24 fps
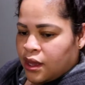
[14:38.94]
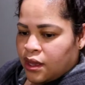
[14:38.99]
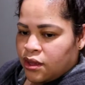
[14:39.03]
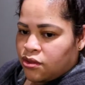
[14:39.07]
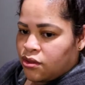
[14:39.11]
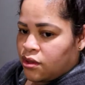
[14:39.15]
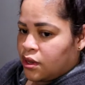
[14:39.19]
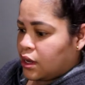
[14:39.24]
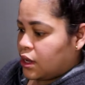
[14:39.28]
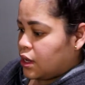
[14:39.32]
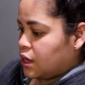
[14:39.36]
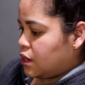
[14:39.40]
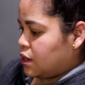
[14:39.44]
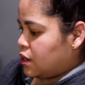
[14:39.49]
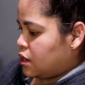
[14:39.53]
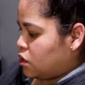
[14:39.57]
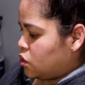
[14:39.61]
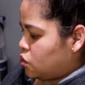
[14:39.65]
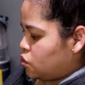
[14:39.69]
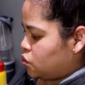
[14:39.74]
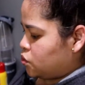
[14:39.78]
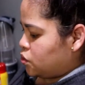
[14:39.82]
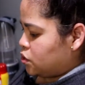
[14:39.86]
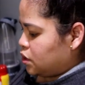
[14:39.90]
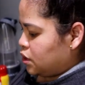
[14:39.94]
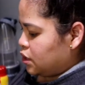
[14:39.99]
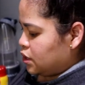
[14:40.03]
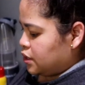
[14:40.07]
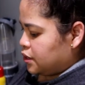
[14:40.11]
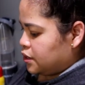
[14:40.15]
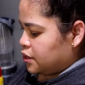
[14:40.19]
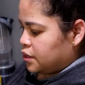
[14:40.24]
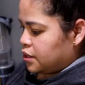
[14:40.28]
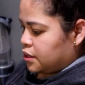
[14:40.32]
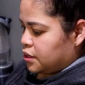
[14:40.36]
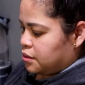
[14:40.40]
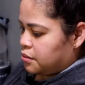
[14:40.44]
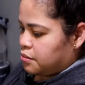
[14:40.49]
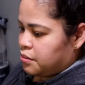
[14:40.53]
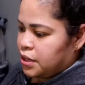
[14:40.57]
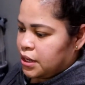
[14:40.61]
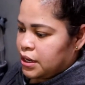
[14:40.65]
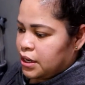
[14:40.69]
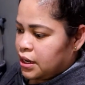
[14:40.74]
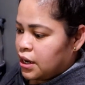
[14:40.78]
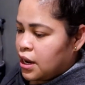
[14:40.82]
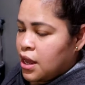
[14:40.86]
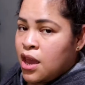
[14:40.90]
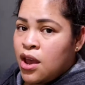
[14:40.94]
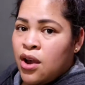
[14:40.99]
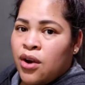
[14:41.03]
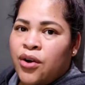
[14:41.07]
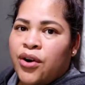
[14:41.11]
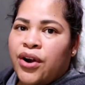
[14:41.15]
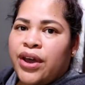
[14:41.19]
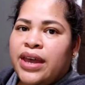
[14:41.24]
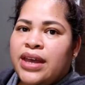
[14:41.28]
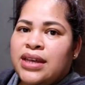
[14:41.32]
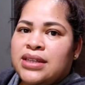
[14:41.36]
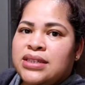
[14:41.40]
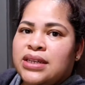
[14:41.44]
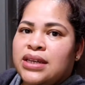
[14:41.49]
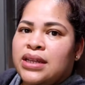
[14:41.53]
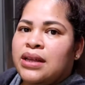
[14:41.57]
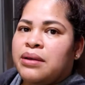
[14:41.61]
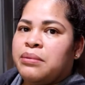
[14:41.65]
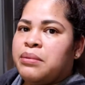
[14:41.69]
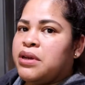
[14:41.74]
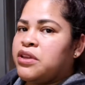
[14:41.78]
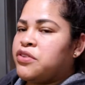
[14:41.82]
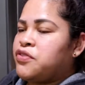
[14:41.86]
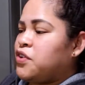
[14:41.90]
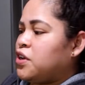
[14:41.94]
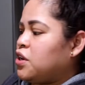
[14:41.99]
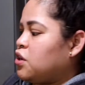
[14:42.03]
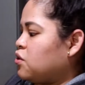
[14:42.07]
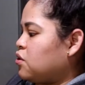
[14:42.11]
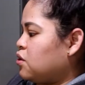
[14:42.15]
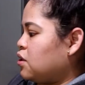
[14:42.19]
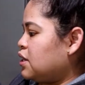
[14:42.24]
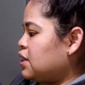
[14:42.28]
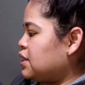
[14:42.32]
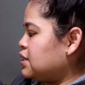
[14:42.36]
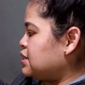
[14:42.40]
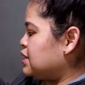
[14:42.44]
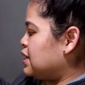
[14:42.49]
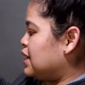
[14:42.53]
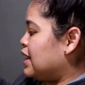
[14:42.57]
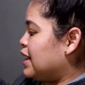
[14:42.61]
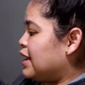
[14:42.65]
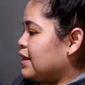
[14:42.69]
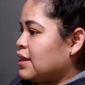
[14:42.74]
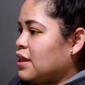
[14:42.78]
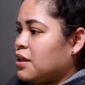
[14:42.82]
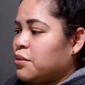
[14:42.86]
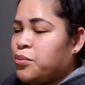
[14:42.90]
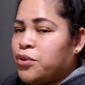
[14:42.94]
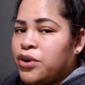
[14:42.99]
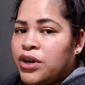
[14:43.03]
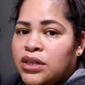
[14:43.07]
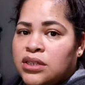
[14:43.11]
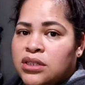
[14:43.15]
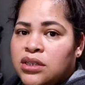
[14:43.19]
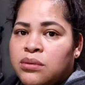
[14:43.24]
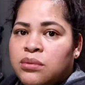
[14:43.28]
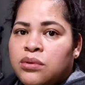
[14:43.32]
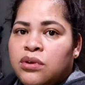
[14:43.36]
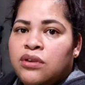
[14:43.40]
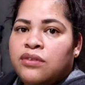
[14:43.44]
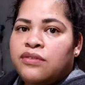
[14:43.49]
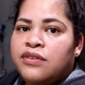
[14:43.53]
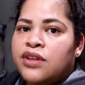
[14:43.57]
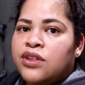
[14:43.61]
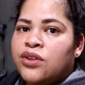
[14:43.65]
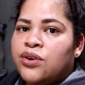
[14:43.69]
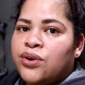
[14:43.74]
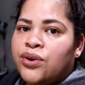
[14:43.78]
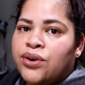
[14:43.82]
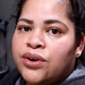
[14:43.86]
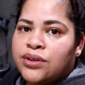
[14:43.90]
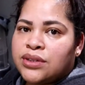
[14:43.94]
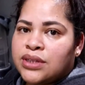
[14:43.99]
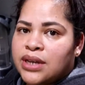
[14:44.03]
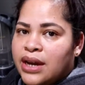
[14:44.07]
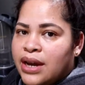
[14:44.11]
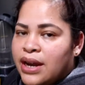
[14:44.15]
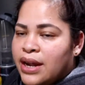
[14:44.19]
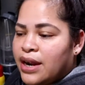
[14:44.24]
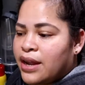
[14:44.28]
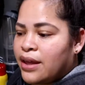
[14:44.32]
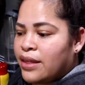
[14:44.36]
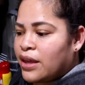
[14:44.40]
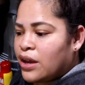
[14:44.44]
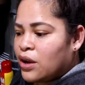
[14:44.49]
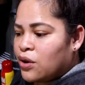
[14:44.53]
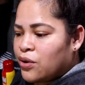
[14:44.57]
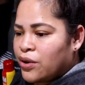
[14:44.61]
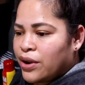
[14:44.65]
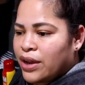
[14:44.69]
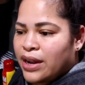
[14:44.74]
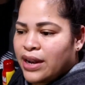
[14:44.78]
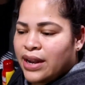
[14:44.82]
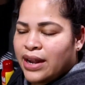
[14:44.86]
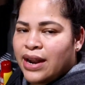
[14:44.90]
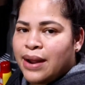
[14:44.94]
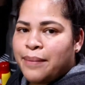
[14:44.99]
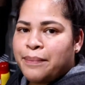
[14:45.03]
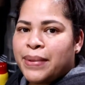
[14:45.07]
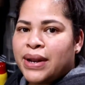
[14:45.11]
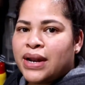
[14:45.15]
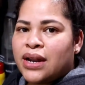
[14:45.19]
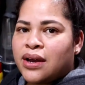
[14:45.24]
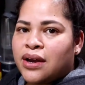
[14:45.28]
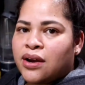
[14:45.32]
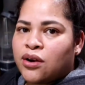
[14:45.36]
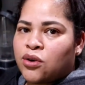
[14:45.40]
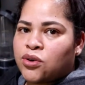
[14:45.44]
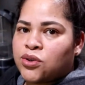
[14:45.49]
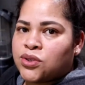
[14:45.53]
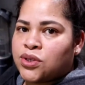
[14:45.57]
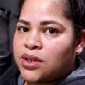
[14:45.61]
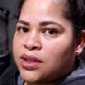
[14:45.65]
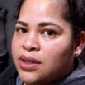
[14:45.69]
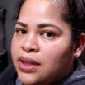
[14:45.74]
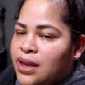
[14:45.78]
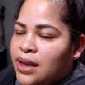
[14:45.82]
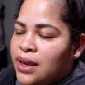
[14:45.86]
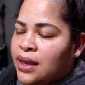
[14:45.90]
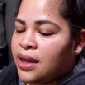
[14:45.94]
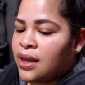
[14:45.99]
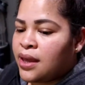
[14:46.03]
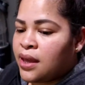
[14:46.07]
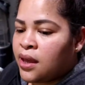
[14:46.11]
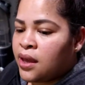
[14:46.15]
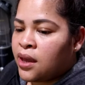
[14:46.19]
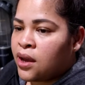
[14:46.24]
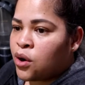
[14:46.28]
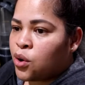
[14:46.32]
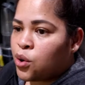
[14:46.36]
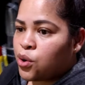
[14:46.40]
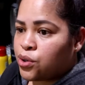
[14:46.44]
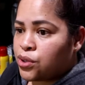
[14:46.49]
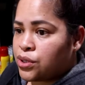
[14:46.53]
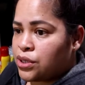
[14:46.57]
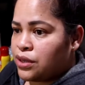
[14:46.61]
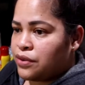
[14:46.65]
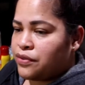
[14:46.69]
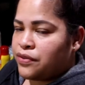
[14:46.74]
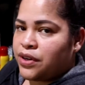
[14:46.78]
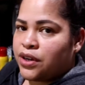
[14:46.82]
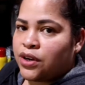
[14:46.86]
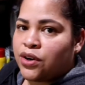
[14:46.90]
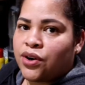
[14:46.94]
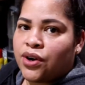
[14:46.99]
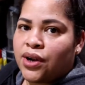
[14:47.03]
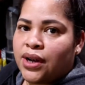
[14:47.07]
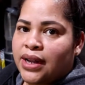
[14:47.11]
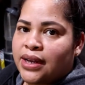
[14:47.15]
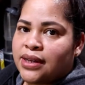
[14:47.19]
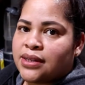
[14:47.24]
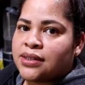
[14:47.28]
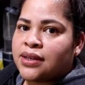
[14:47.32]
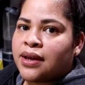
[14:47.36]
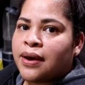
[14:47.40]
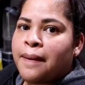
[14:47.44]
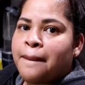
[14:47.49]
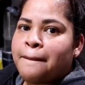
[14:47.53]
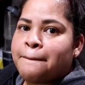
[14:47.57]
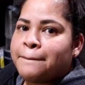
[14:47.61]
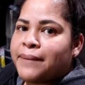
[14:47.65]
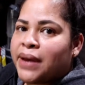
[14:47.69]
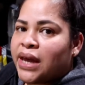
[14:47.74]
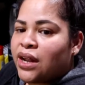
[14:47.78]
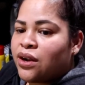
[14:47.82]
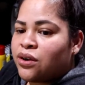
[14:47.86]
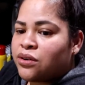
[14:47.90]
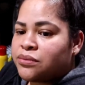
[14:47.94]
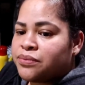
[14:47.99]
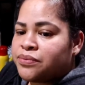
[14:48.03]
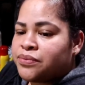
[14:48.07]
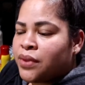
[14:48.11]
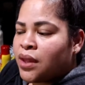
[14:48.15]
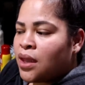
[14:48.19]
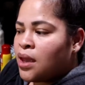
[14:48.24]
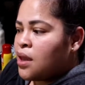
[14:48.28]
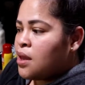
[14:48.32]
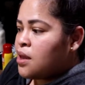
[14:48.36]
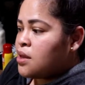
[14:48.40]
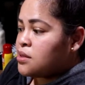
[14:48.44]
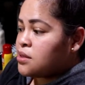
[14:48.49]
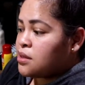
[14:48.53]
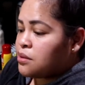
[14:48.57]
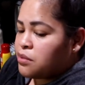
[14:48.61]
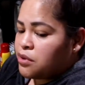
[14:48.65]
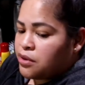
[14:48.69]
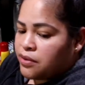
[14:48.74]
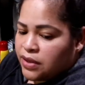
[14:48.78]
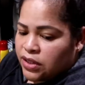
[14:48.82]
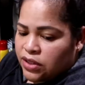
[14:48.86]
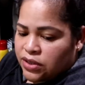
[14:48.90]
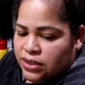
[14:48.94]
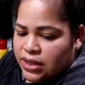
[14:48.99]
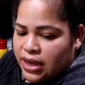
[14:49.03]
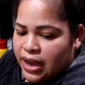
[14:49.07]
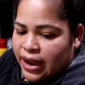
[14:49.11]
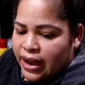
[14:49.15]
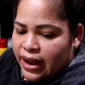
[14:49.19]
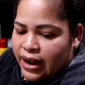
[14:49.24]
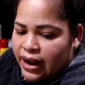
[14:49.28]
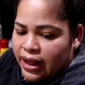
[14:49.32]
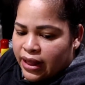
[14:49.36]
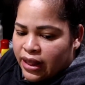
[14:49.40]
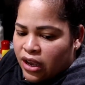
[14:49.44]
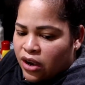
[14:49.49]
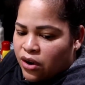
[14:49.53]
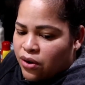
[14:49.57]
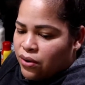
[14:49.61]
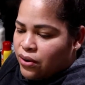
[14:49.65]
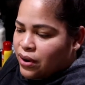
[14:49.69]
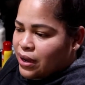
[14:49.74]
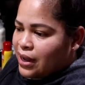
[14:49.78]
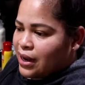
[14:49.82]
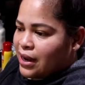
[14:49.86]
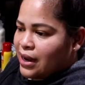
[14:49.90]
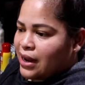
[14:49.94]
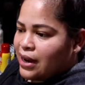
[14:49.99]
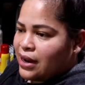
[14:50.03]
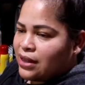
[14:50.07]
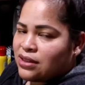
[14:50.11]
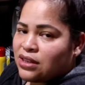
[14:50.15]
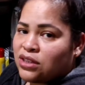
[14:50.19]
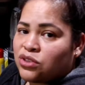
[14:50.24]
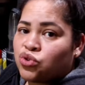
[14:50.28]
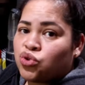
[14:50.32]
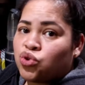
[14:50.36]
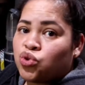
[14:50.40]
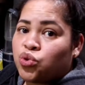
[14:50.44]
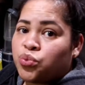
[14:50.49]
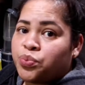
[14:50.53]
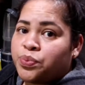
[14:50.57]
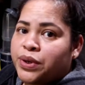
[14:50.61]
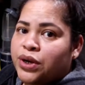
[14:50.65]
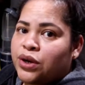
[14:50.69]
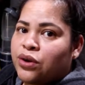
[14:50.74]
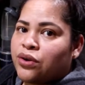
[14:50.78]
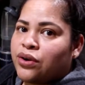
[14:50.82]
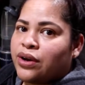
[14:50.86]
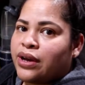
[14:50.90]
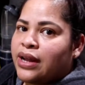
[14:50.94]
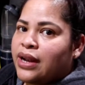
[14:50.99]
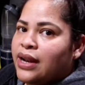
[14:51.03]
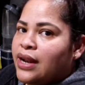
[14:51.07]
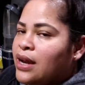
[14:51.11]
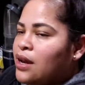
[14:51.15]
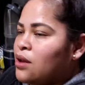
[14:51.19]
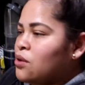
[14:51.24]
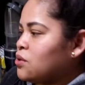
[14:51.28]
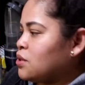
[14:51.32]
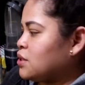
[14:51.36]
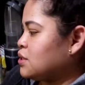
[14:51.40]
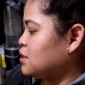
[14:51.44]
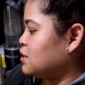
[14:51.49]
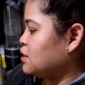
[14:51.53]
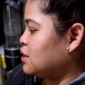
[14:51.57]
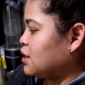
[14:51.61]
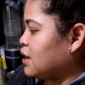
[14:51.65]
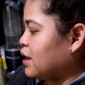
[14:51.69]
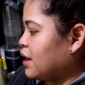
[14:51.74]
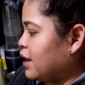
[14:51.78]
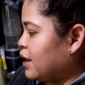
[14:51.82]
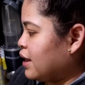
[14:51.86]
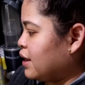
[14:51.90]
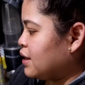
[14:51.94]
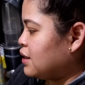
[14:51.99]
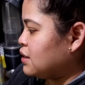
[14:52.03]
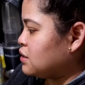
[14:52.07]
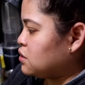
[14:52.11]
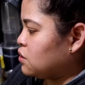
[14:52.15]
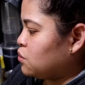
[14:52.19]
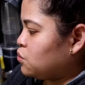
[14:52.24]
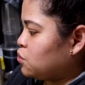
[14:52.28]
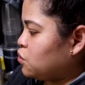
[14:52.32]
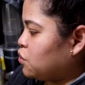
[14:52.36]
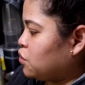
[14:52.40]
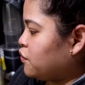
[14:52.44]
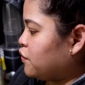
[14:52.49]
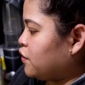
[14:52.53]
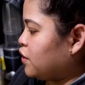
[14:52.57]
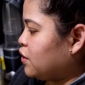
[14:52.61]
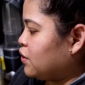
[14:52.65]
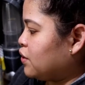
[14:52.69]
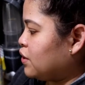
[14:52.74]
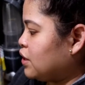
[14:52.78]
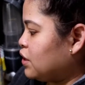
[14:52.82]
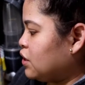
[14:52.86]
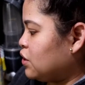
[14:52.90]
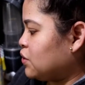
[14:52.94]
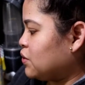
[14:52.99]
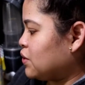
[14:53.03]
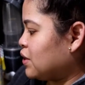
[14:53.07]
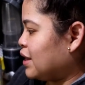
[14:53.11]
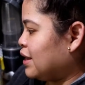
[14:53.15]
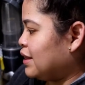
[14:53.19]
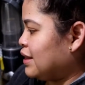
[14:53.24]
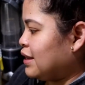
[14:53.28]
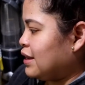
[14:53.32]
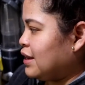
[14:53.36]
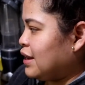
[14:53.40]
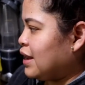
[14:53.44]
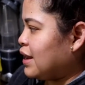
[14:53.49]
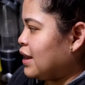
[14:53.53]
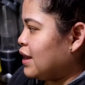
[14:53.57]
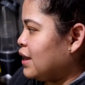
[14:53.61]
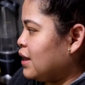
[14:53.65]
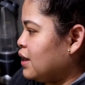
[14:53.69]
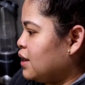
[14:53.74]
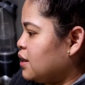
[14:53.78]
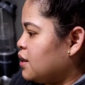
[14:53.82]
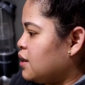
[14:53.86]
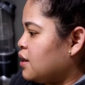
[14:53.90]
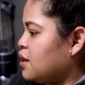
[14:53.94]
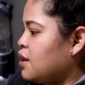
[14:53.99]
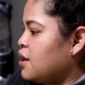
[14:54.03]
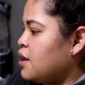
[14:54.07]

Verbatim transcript: estoy aquí en la cocina. Miren, hoy hice nada más frijoles de lata porque se me olvidó sacar a descongelar. Apenas cociné, cocí frijoles, pero se me olvidó sacar a descongelar y están súper congelados. Así que hice unos frijolillos que tenía ahí